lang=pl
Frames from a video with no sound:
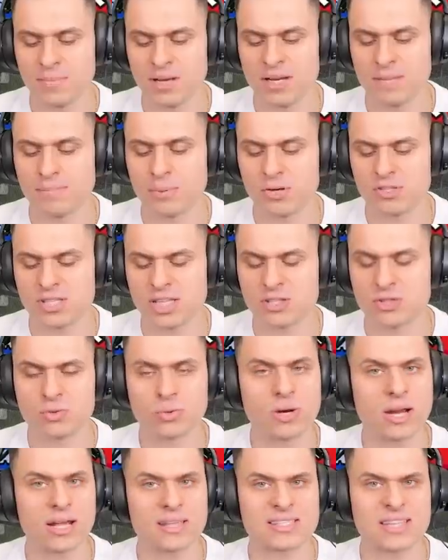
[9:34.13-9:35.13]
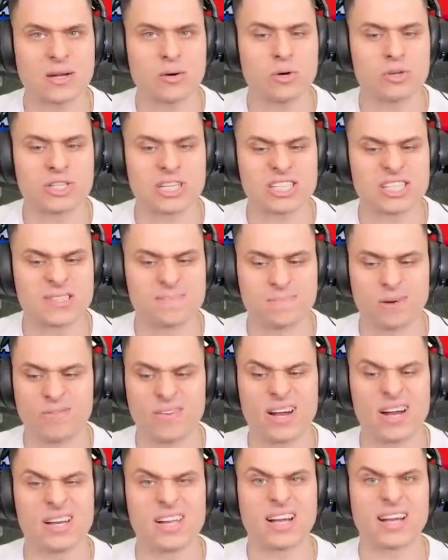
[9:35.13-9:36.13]
mieli postać, która cały czas
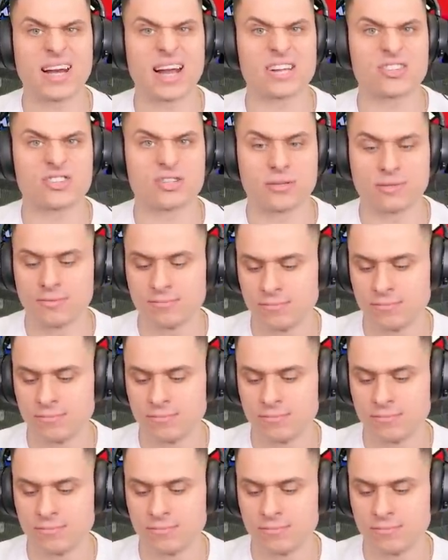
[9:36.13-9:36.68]
spowalnia graczy.